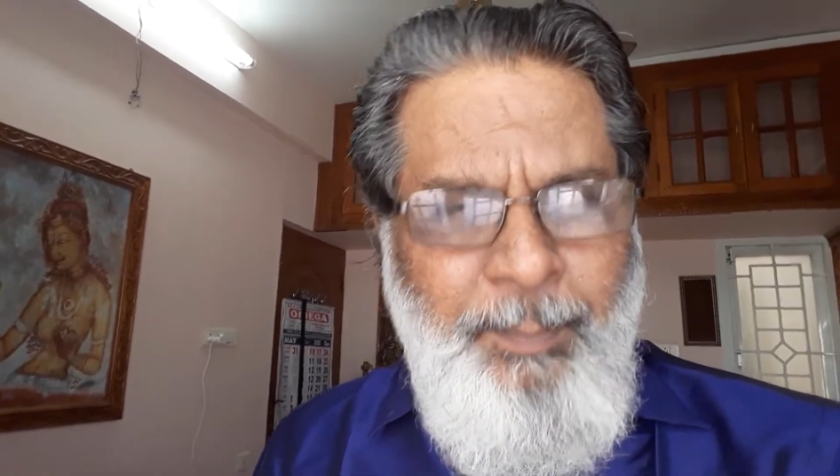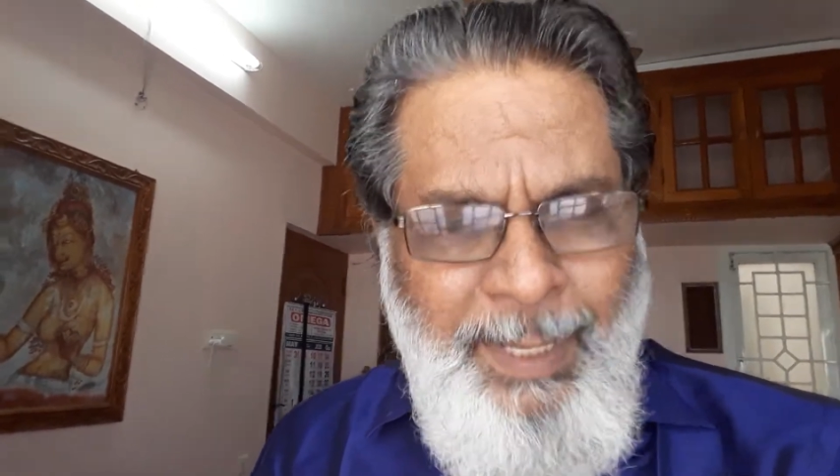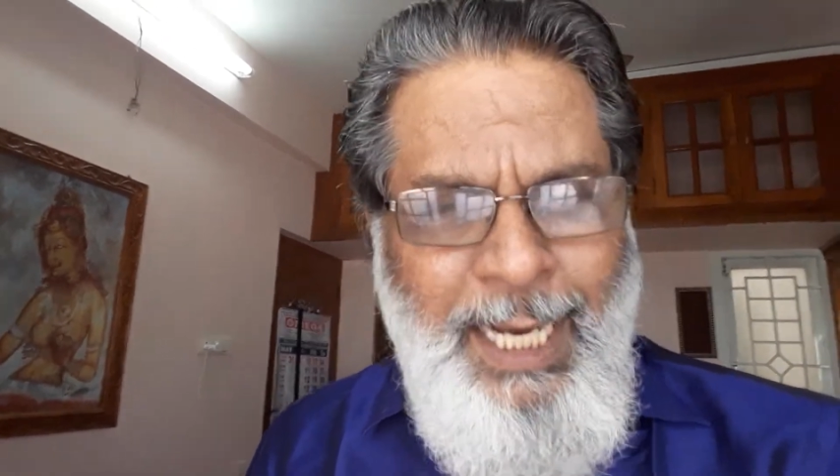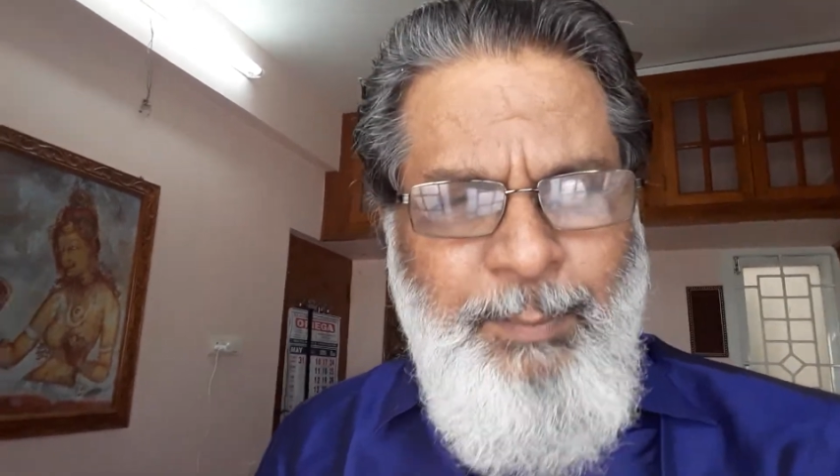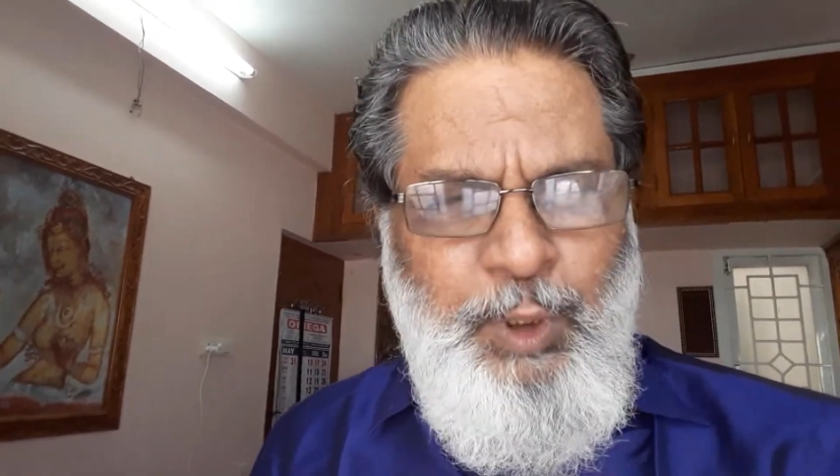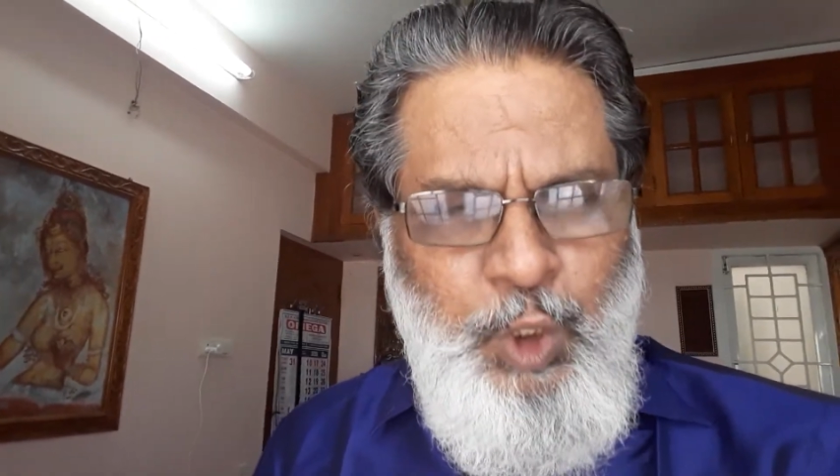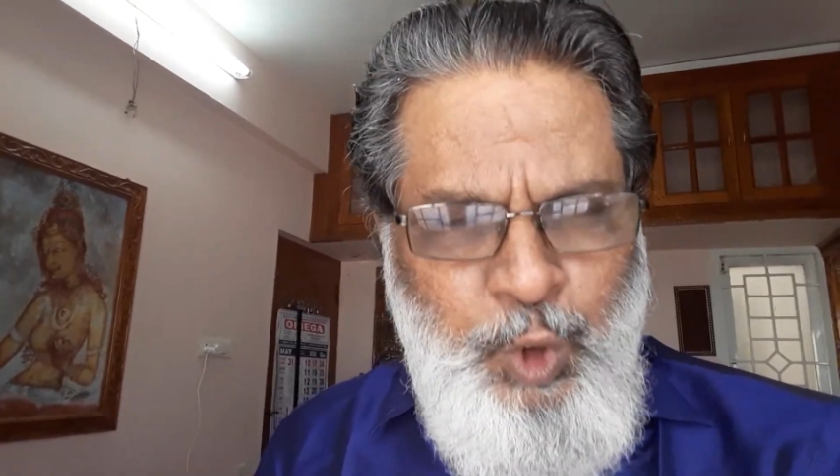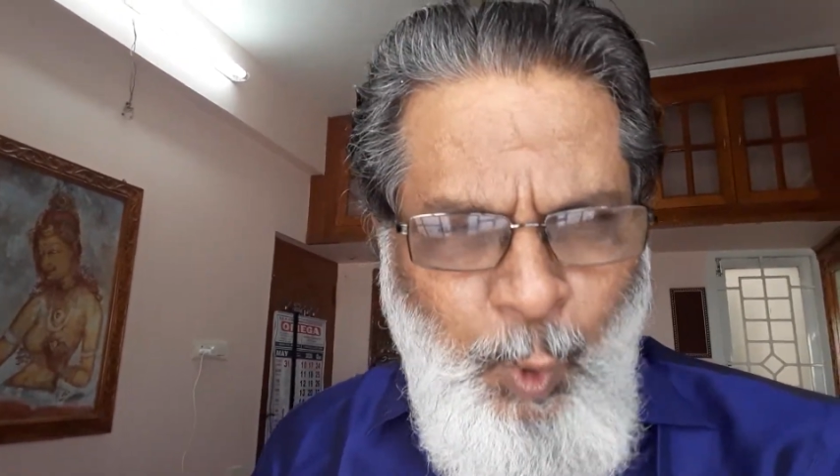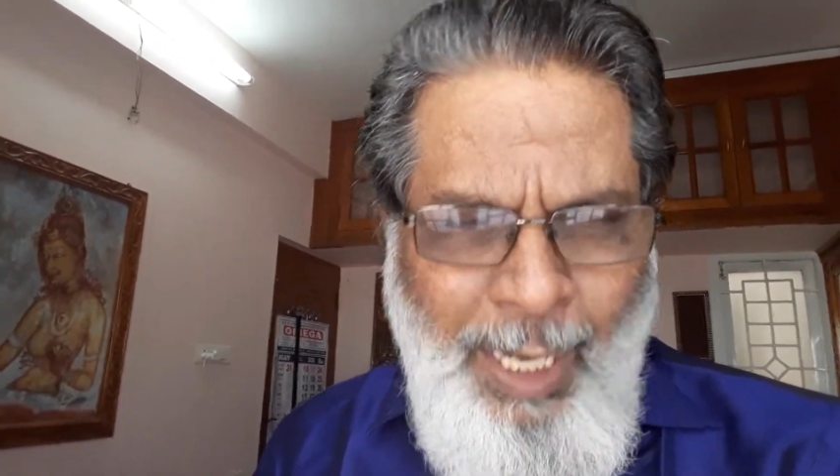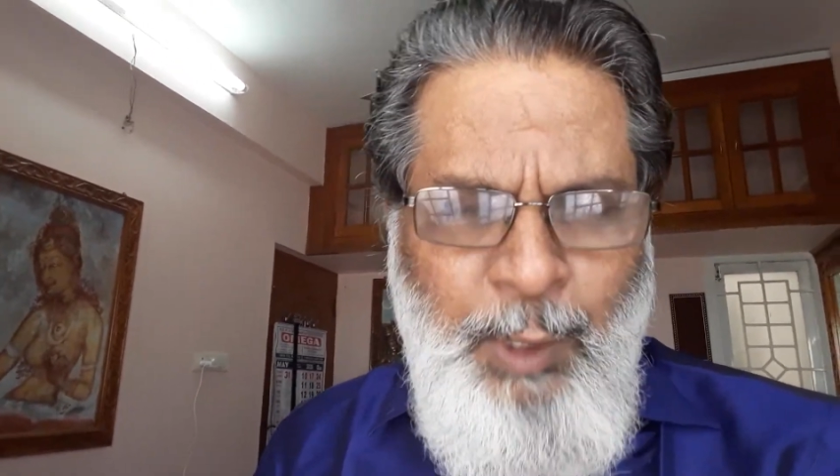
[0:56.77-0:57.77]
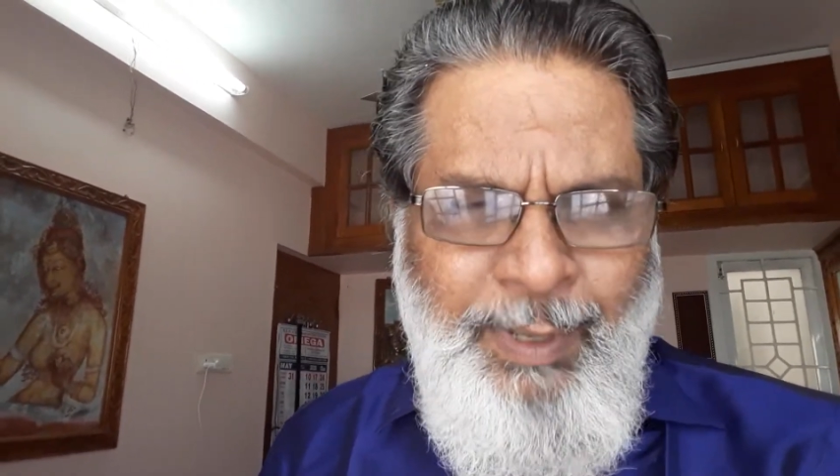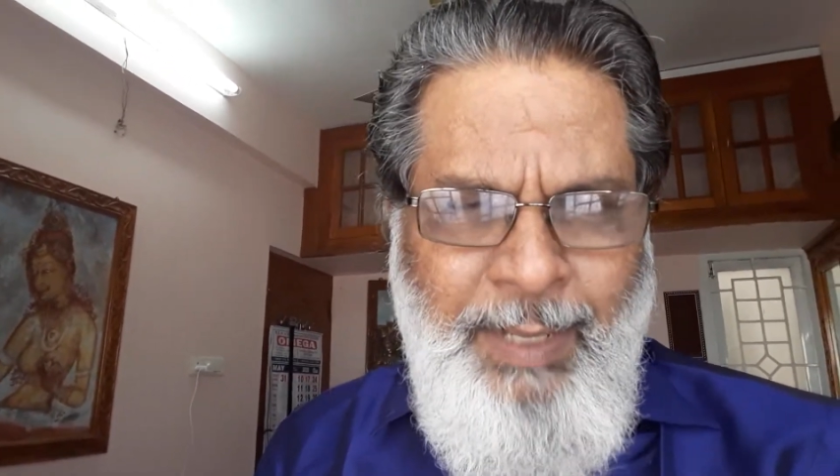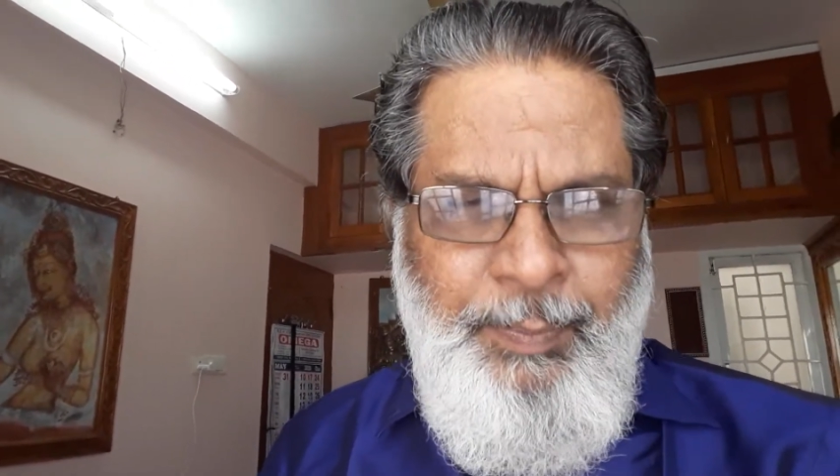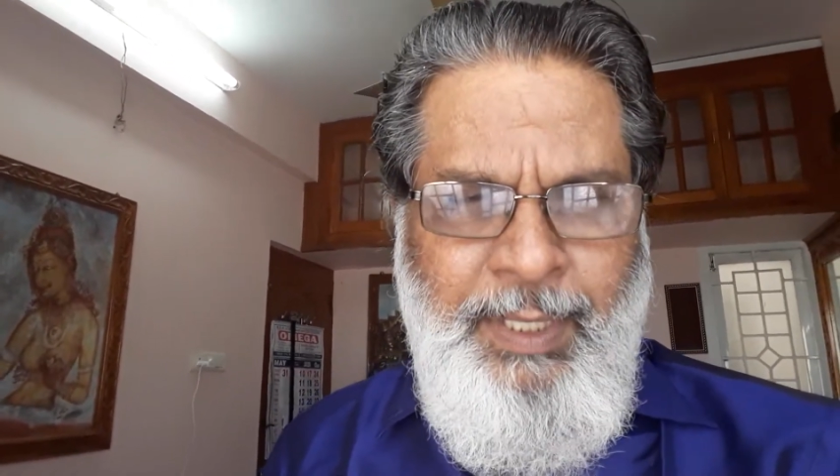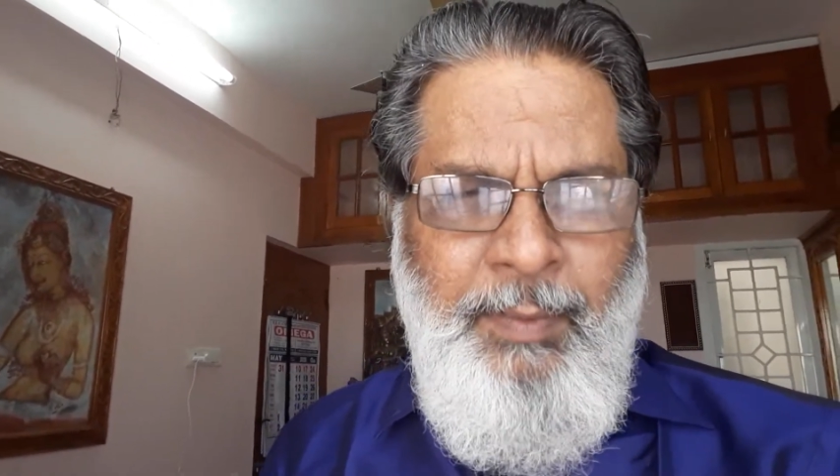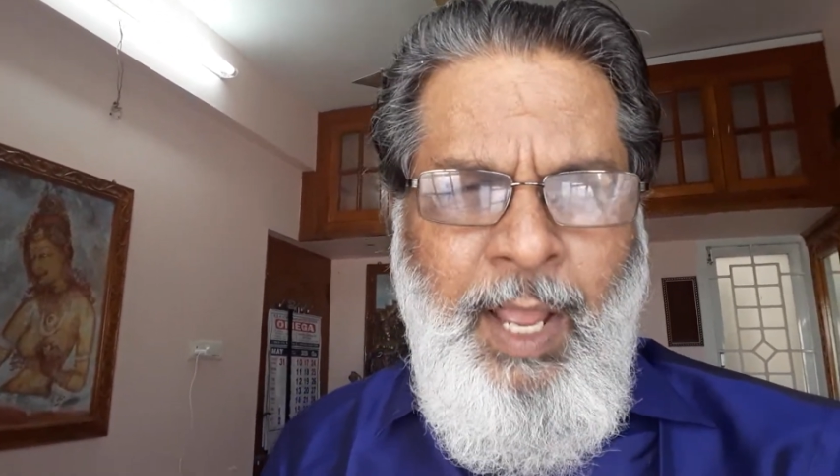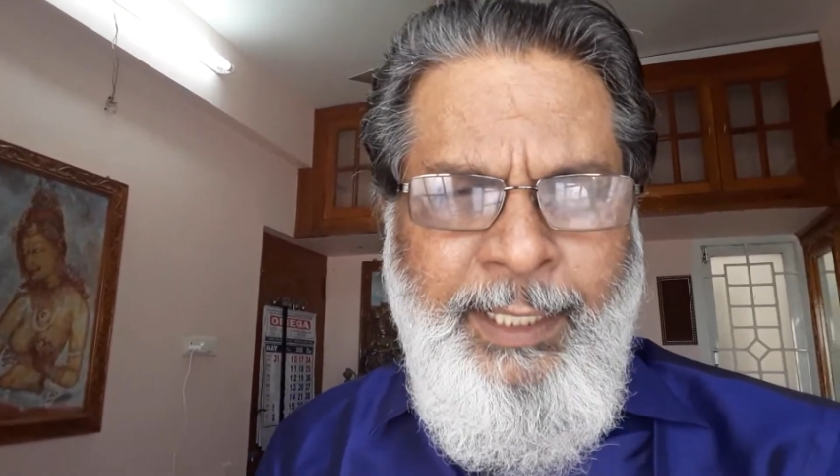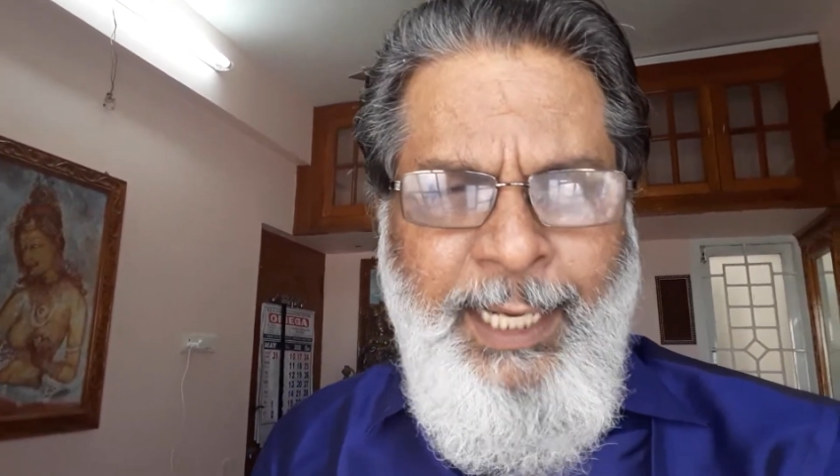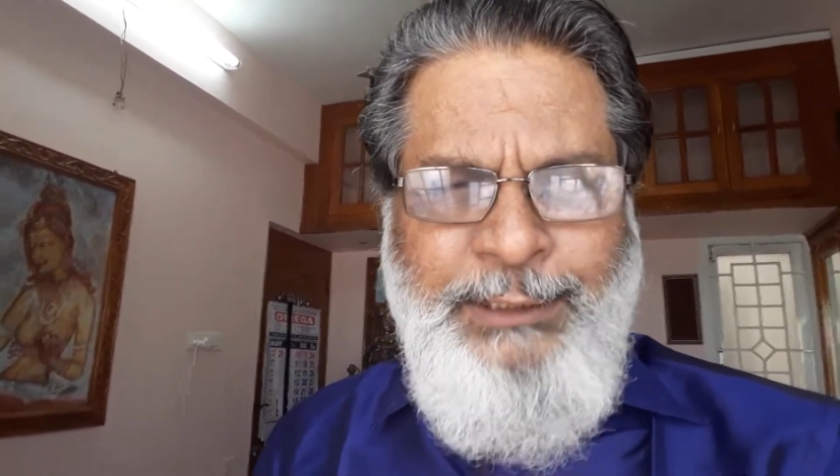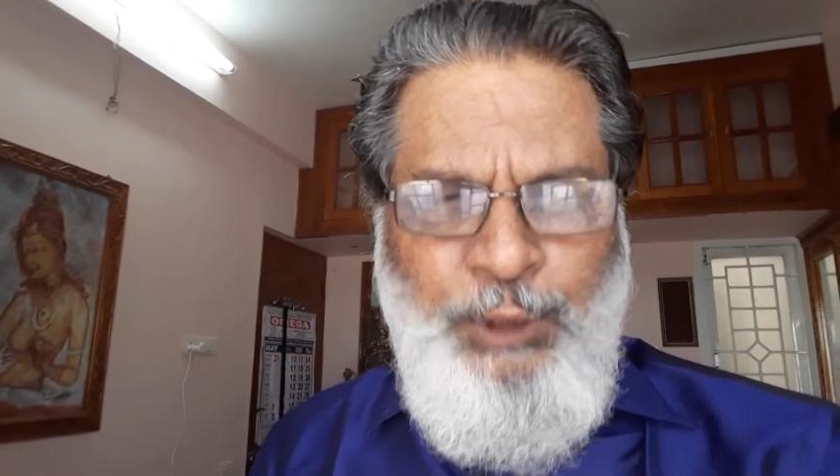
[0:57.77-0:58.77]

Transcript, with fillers: மேலும் டு ஸ்வாலோ எனப்படும் ஆங்கில